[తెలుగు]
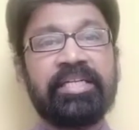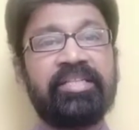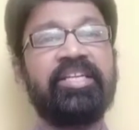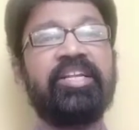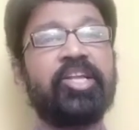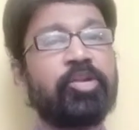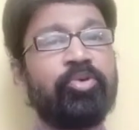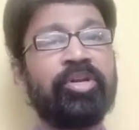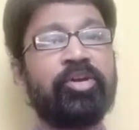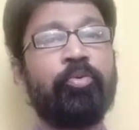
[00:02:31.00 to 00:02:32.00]
దీని
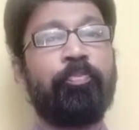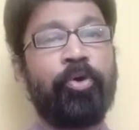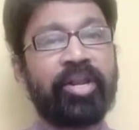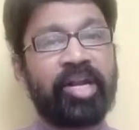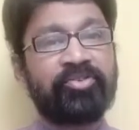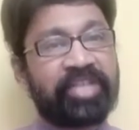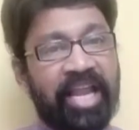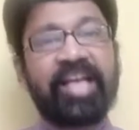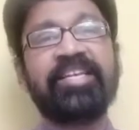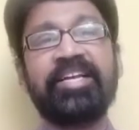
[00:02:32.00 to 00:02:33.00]
నిర్మూలనకు పోరాటం
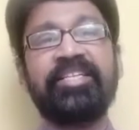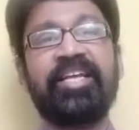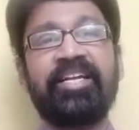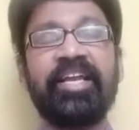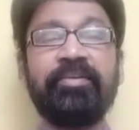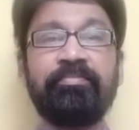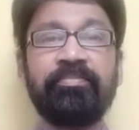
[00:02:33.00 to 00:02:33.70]
ఎలా సాగిందంటే